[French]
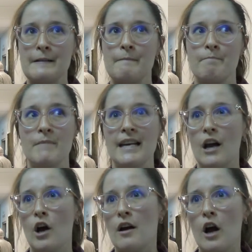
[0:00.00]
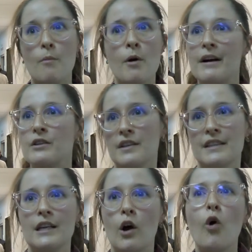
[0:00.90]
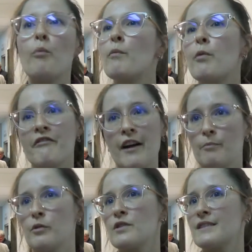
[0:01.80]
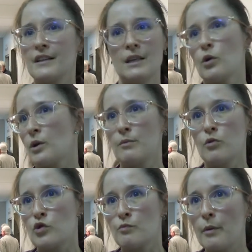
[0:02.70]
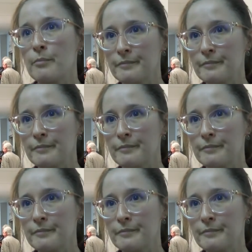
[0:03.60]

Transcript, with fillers: mais à un moment donné, on ne peut pas faire plus dans des murs qui ne bougent pas.